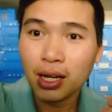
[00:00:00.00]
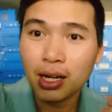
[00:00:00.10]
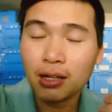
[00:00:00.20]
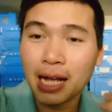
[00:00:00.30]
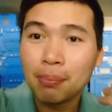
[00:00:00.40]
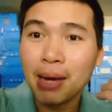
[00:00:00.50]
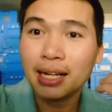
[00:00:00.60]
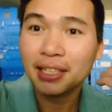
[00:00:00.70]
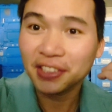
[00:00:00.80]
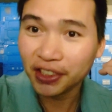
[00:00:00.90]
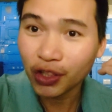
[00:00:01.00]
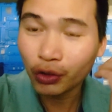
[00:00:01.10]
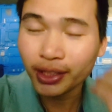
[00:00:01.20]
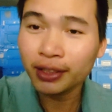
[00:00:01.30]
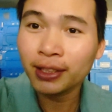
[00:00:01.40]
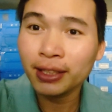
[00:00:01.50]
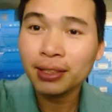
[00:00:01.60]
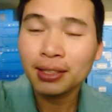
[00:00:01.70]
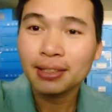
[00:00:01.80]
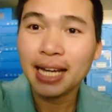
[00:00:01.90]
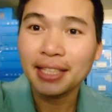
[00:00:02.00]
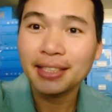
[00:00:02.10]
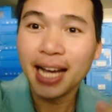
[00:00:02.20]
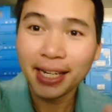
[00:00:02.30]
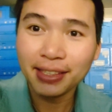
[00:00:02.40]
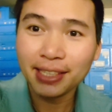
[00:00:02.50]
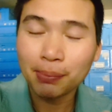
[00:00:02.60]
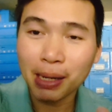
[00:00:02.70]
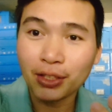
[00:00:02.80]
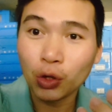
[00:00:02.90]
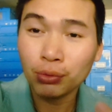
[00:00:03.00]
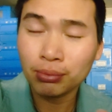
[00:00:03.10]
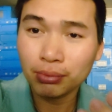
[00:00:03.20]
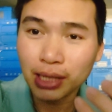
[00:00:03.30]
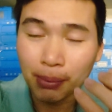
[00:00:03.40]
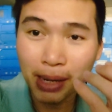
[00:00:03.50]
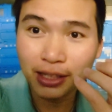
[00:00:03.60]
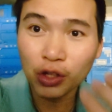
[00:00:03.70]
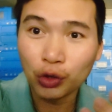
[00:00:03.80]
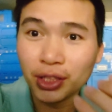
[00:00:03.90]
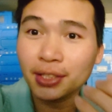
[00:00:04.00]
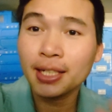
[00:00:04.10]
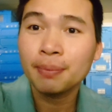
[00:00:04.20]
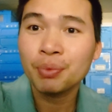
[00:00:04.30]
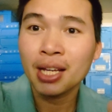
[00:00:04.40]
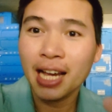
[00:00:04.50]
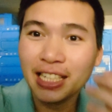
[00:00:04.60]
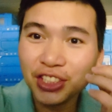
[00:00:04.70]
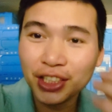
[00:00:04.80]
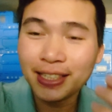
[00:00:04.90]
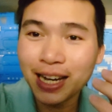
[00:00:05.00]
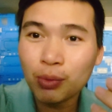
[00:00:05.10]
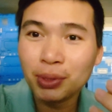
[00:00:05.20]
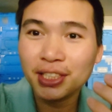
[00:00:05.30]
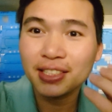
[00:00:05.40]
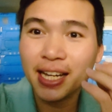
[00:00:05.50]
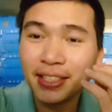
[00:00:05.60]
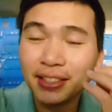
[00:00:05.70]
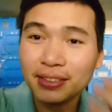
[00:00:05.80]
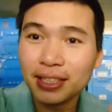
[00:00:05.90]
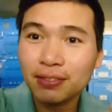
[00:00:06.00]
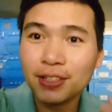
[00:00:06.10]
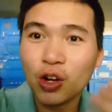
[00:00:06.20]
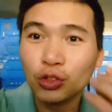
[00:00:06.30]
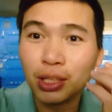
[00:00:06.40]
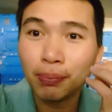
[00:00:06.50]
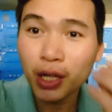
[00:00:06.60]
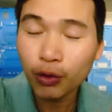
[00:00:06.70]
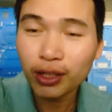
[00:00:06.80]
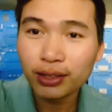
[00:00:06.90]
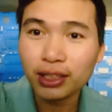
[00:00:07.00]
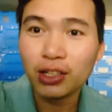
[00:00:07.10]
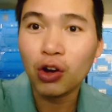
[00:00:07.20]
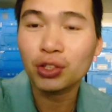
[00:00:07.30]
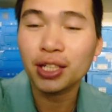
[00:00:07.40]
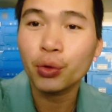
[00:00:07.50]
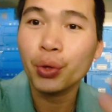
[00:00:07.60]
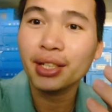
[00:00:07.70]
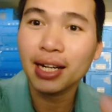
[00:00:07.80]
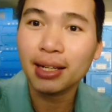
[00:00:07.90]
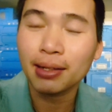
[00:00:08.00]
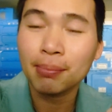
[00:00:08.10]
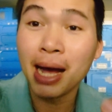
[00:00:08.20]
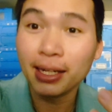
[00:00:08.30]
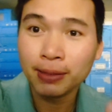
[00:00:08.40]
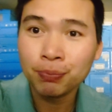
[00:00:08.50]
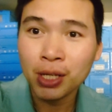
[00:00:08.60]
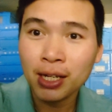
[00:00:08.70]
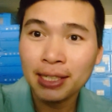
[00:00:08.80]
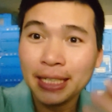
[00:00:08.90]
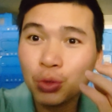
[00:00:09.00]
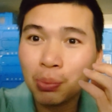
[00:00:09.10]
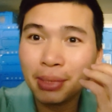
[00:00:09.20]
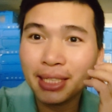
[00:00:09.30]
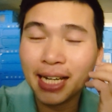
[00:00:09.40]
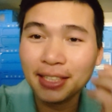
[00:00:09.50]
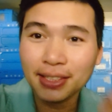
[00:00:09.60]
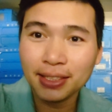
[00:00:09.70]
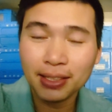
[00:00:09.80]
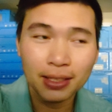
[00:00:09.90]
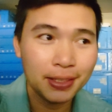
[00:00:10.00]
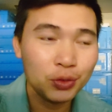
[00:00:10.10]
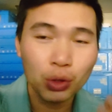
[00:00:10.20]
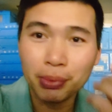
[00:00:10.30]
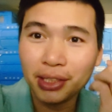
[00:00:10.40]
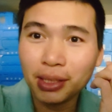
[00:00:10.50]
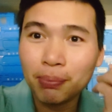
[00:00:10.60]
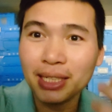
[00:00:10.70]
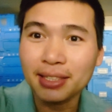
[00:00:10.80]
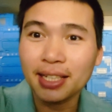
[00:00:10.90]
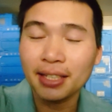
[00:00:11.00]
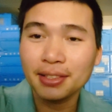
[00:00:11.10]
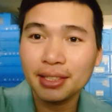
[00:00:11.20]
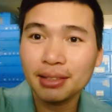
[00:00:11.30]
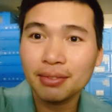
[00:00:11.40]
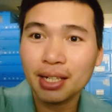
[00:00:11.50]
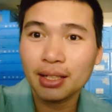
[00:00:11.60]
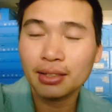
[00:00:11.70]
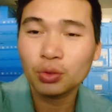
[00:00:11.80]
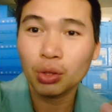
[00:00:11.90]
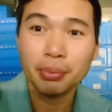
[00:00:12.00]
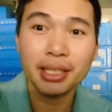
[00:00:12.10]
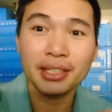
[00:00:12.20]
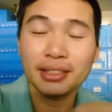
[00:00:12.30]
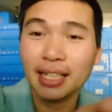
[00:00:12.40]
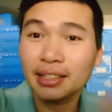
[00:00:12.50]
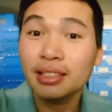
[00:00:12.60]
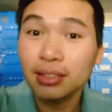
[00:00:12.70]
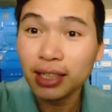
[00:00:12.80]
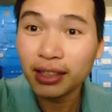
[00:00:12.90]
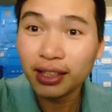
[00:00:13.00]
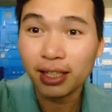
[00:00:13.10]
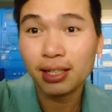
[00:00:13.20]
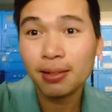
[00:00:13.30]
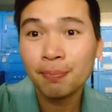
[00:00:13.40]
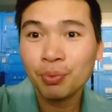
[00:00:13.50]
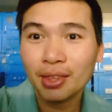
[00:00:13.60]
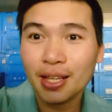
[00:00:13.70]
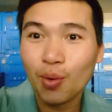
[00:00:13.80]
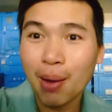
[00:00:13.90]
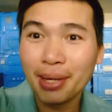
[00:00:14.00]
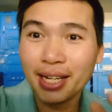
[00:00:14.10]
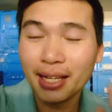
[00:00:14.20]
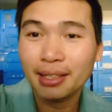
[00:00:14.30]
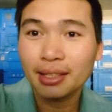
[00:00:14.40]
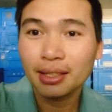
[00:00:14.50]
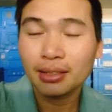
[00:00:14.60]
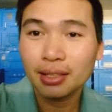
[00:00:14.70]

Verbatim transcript: À, các bạn hãy cứ đón nhận đi, cái gì hay thì các bạn đón các bạn đón nhận nhá. Anh chị nào mà chia sẻ nhiệt tình và có tấm lòng á, thì họ sẽ khuyên các, các bạn á, nên chuẩn bị cái gì, nên chuẩn bị tâm lý cái gì và chuẩn bị những cái thứ cần thiết á, để qua bên này